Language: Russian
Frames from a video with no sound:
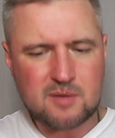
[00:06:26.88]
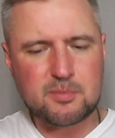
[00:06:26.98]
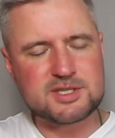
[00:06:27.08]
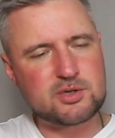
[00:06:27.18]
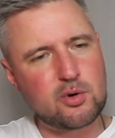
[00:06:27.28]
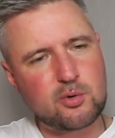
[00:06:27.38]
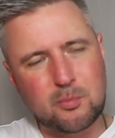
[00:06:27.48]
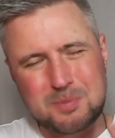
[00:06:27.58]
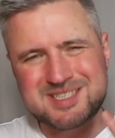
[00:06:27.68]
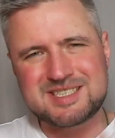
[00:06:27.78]

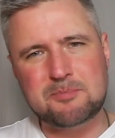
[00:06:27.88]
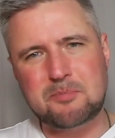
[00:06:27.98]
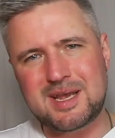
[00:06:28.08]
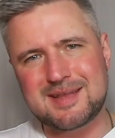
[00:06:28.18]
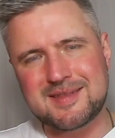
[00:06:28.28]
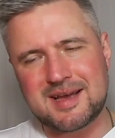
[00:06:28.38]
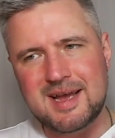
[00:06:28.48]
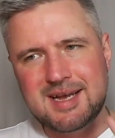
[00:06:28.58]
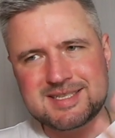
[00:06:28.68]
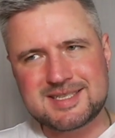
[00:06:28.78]
поскольку
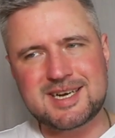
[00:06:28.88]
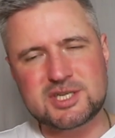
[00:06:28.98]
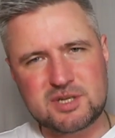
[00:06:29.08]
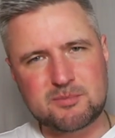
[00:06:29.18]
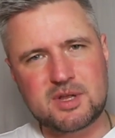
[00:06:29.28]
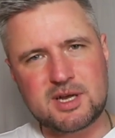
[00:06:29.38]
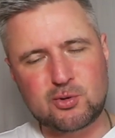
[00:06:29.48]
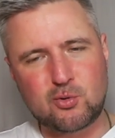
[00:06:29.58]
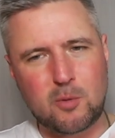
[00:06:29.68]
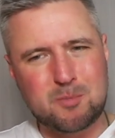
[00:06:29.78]
постепенно с каждым
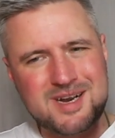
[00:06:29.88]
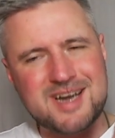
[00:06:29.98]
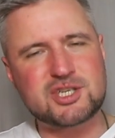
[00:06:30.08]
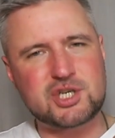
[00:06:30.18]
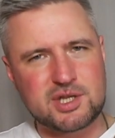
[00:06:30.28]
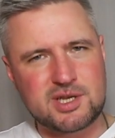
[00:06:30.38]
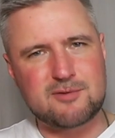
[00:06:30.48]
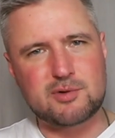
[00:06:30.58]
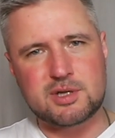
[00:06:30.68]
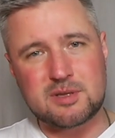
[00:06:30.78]
глотком
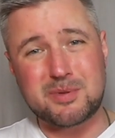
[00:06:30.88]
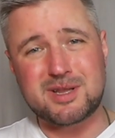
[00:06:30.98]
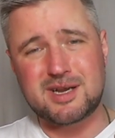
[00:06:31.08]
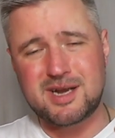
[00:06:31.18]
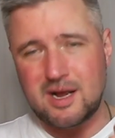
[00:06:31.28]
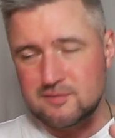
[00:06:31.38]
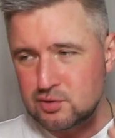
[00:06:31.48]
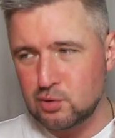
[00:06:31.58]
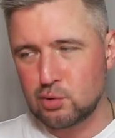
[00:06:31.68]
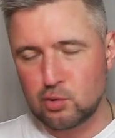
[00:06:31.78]
горчинка вот эта проникает
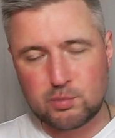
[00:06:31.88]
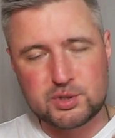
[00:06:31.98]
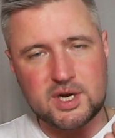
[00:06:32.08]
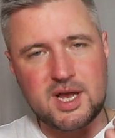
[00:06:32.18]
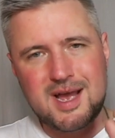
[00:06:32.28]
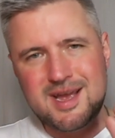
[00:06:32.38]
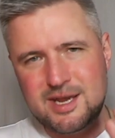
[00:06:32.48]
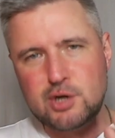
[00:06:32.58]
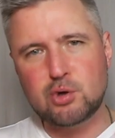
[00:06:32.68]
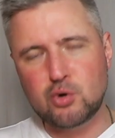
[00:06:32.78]
все глубже
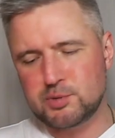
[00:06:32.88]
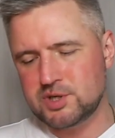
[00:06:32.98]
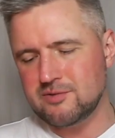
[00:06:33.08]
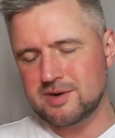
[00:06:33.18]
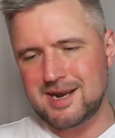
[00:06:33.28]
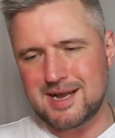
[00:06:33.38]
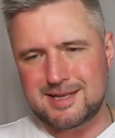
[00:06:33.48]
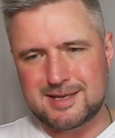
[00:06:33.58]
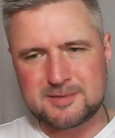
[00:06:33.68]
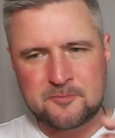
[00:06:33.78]
и глубже в
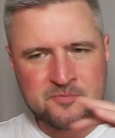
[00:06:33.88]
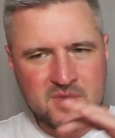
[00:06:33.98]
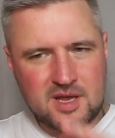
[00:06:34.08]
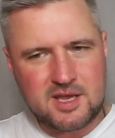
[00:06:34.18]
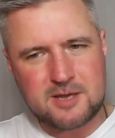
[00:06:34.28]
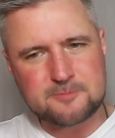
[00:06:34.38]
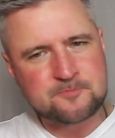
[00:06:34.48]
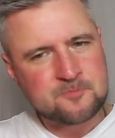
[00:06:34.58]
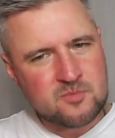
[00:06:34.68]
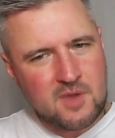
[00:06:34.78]
организм
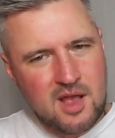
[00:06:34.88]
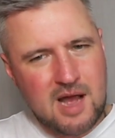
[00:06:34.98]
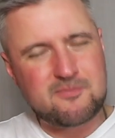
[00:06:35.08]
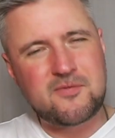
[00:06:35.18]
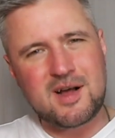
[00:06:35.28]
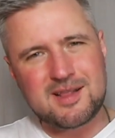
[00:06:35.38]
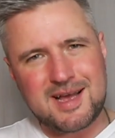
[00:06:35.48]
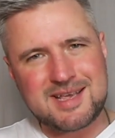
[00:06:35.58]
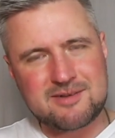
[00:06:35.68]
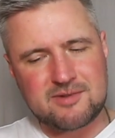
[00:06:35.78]
и
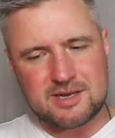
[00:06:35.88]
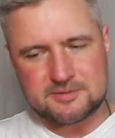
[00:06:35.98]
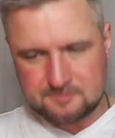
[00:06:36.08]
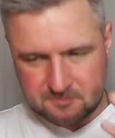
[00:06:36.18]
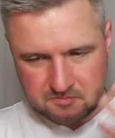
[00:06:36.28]
обволакивая